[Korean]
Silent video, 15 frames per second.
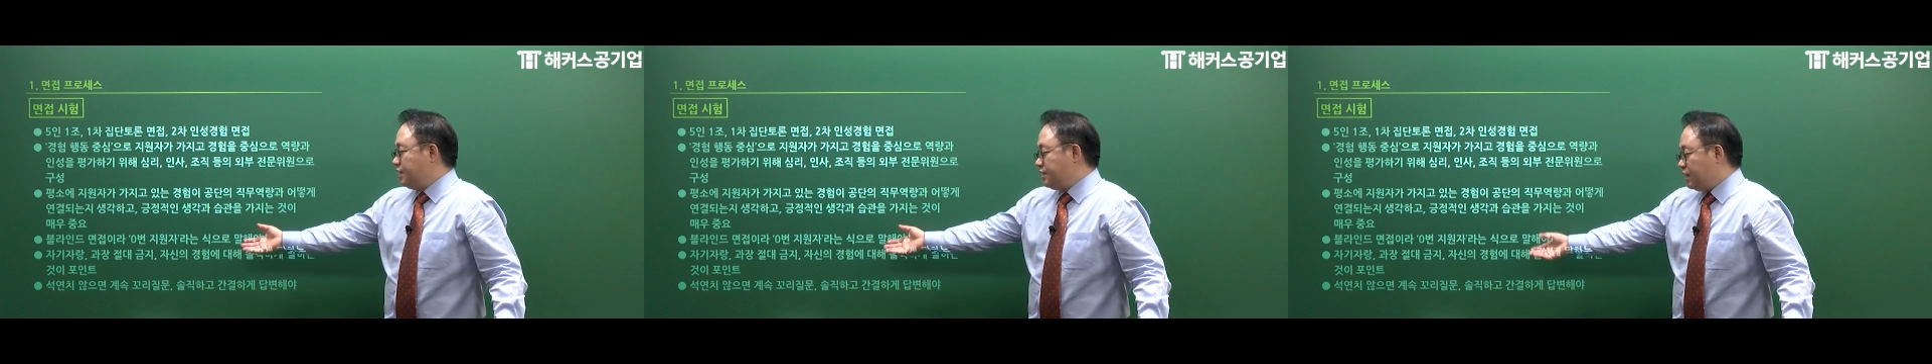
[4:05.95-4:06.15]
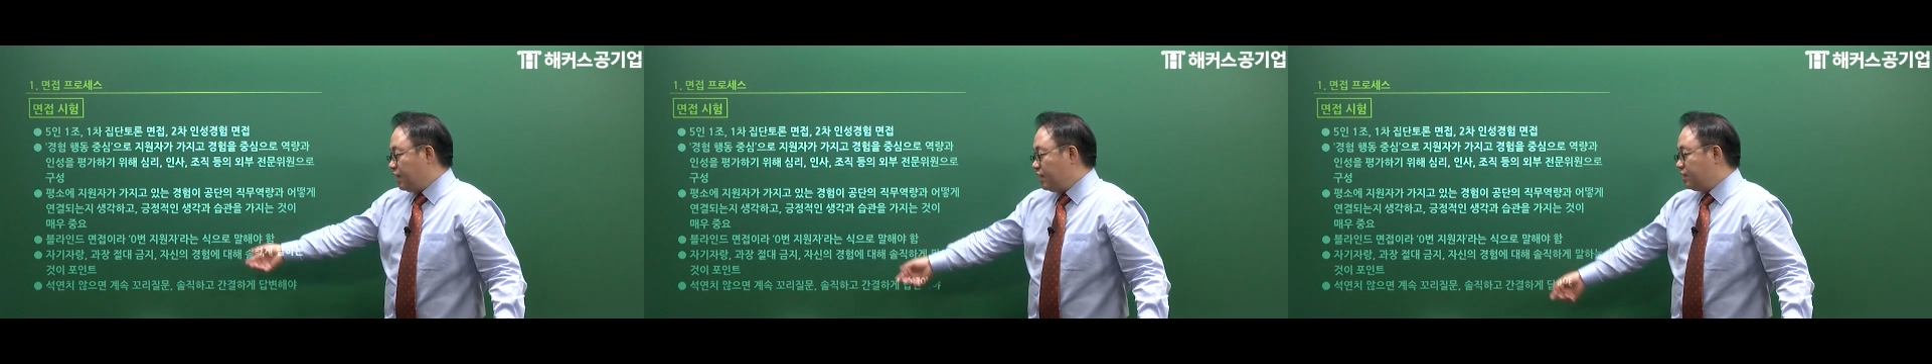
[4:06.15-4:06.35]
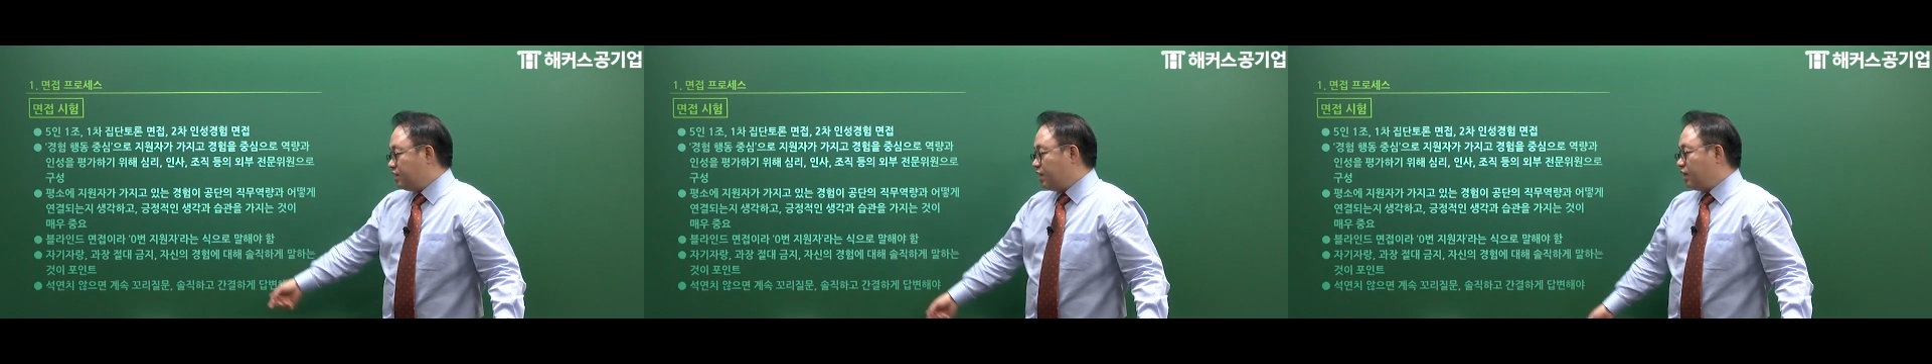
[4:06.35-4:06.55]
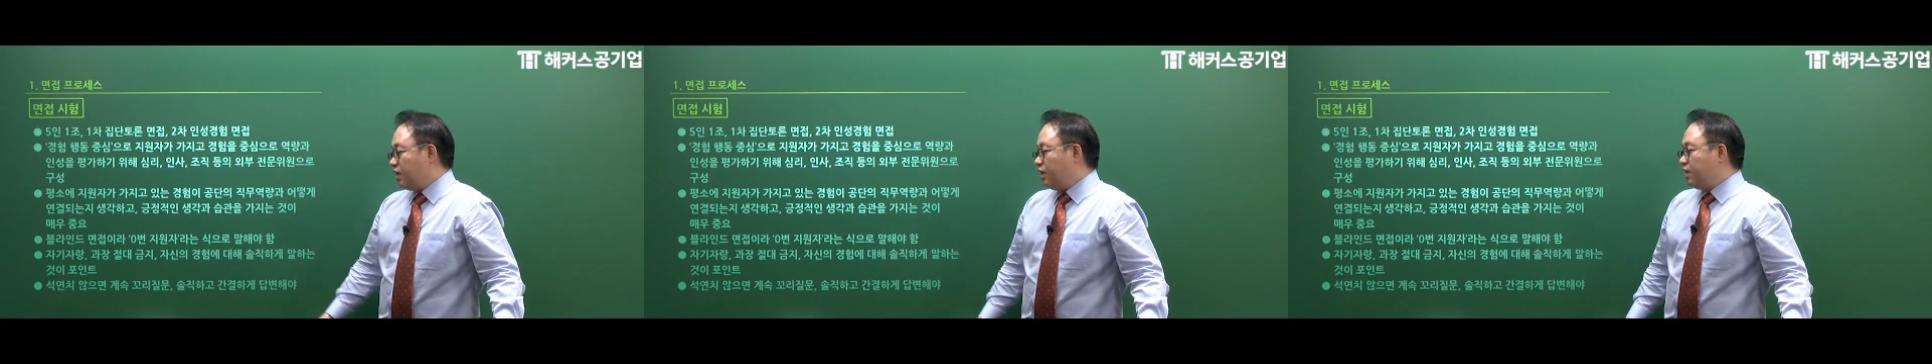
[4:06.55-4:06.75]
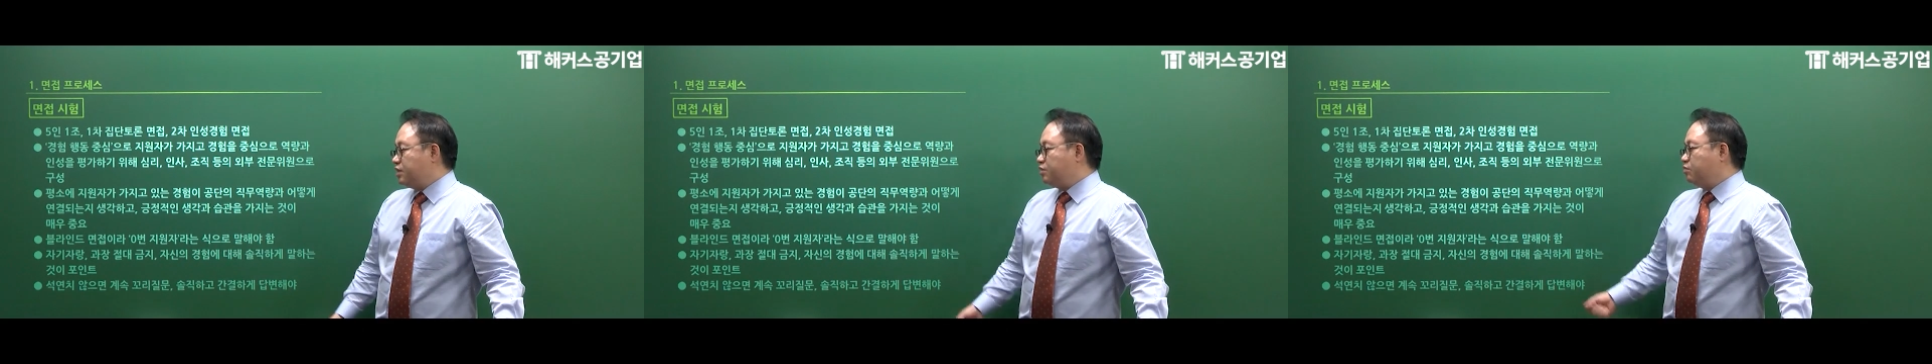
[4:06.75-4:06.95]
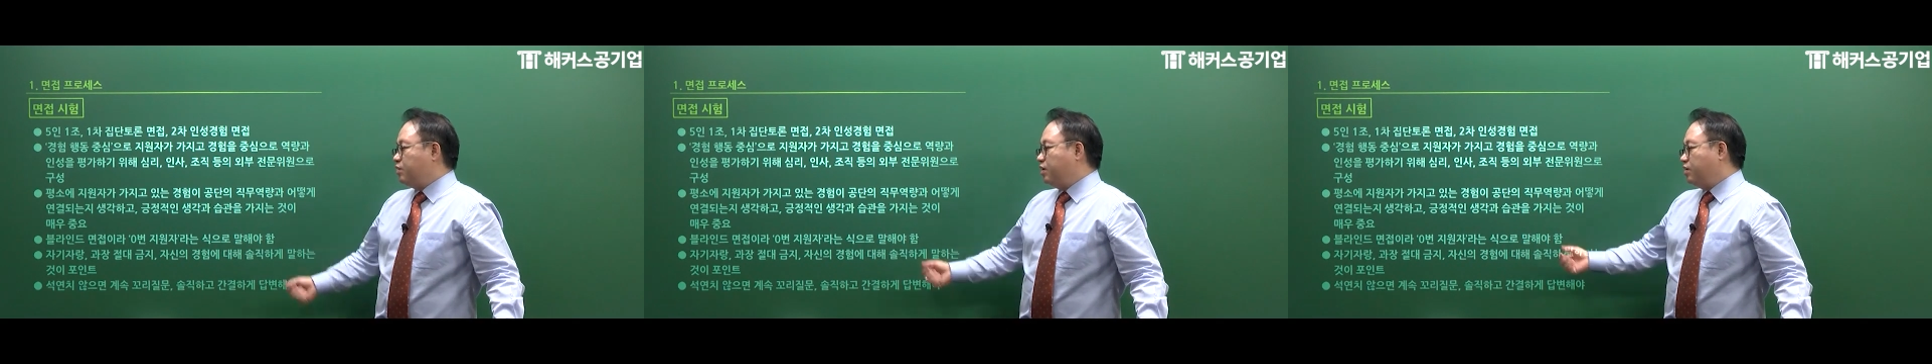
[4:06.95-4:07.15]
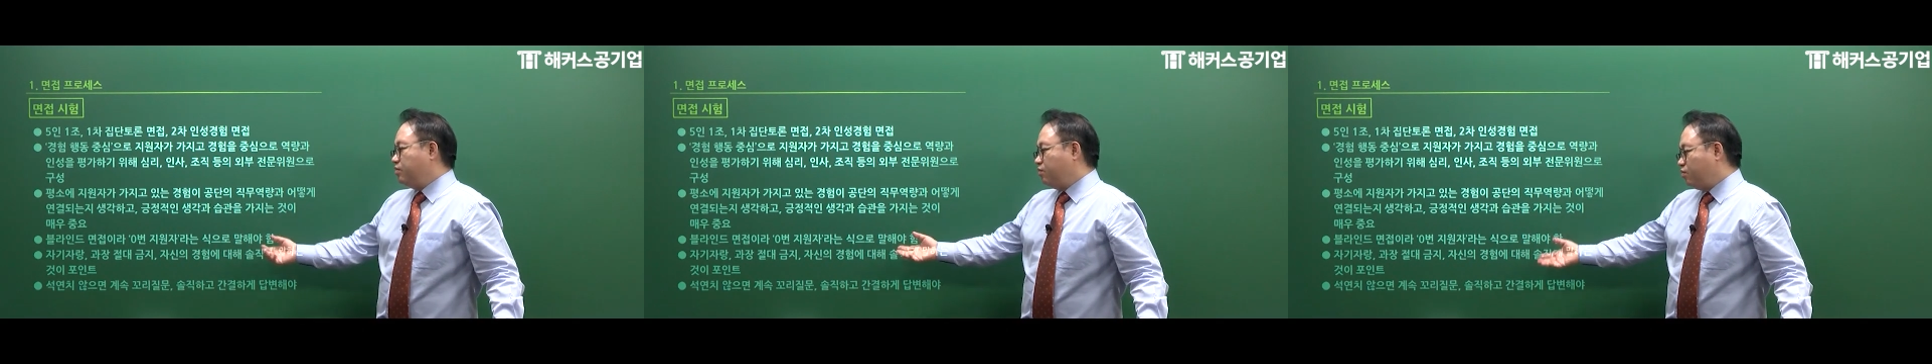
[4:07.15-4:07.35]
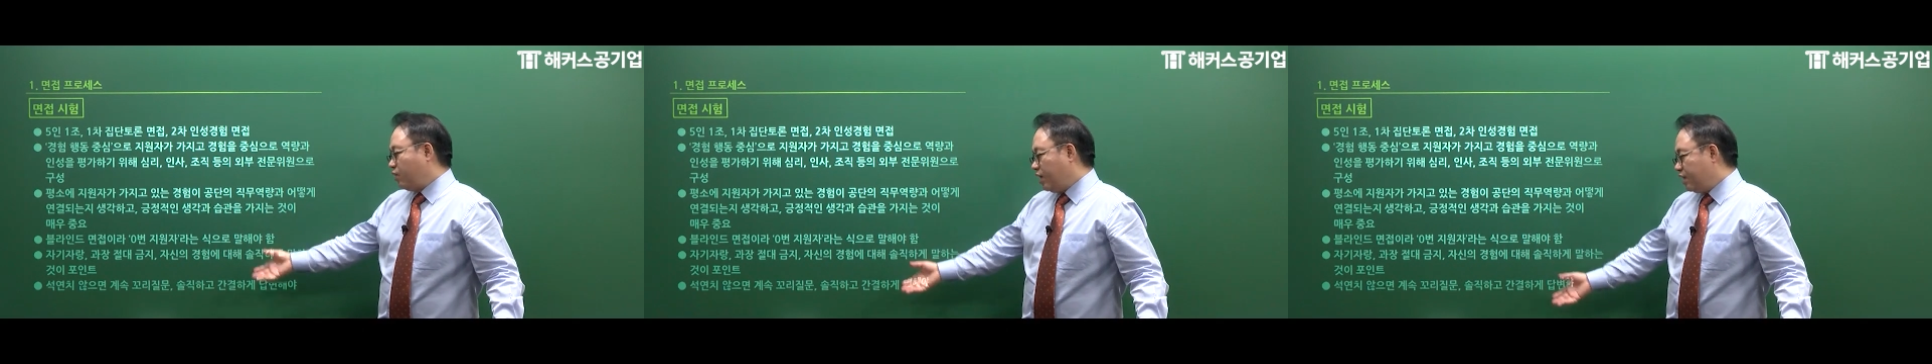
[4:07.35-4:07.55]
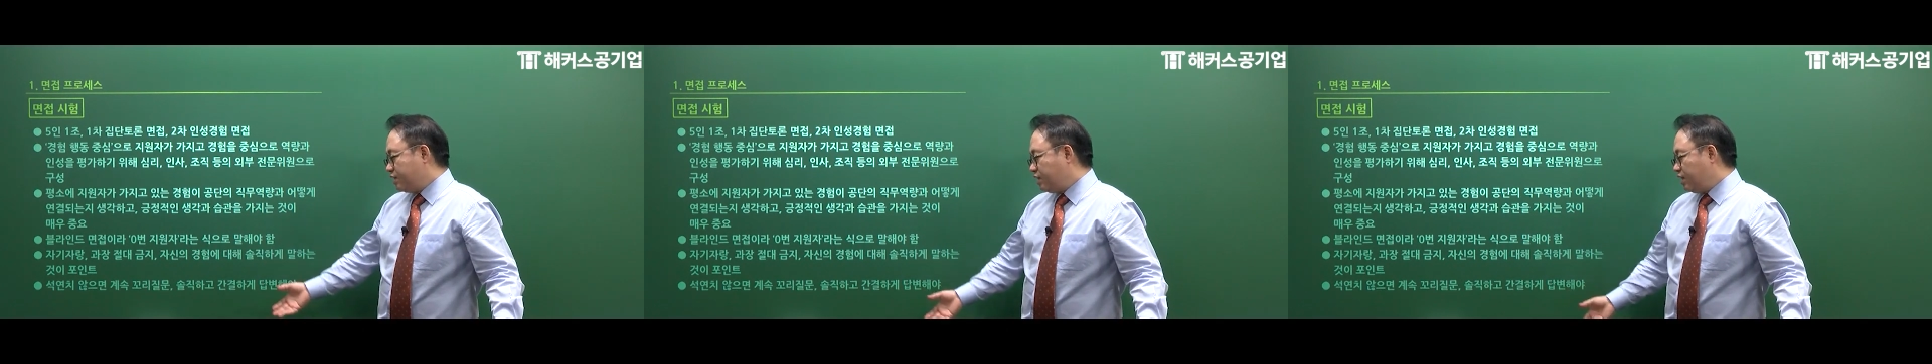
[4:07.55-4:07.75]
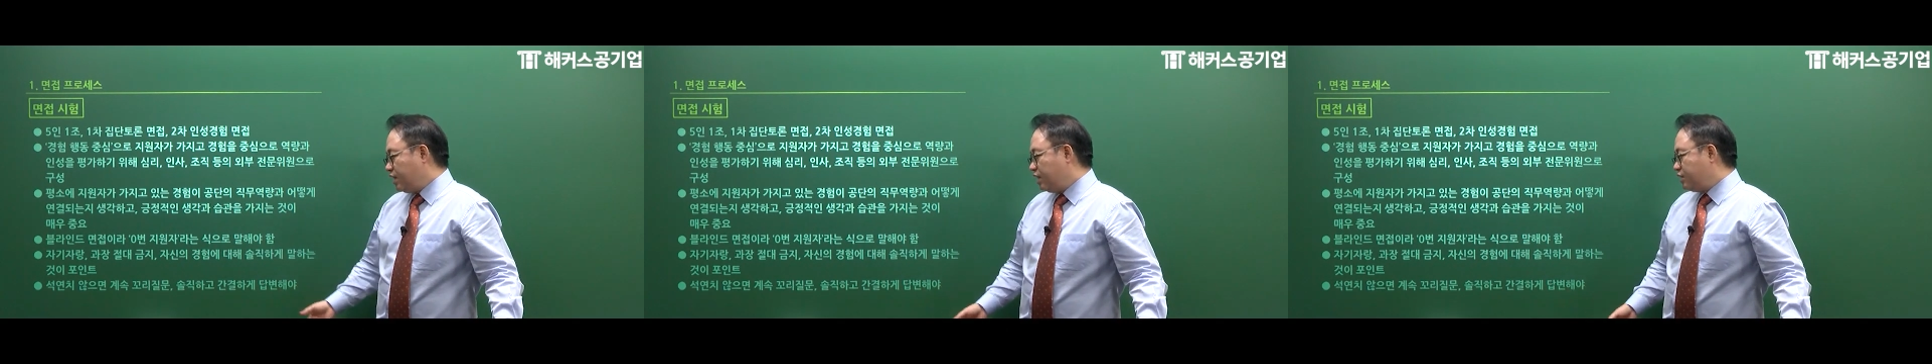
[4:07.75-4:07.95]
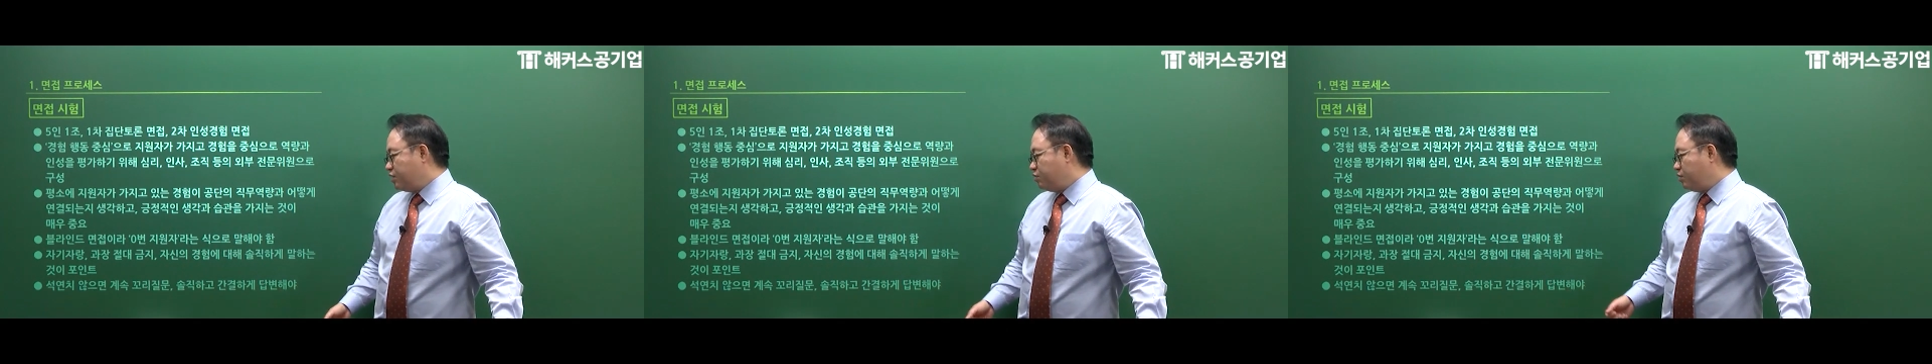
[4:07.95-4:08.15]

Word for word: 자기 자랑하지 말고 과장하지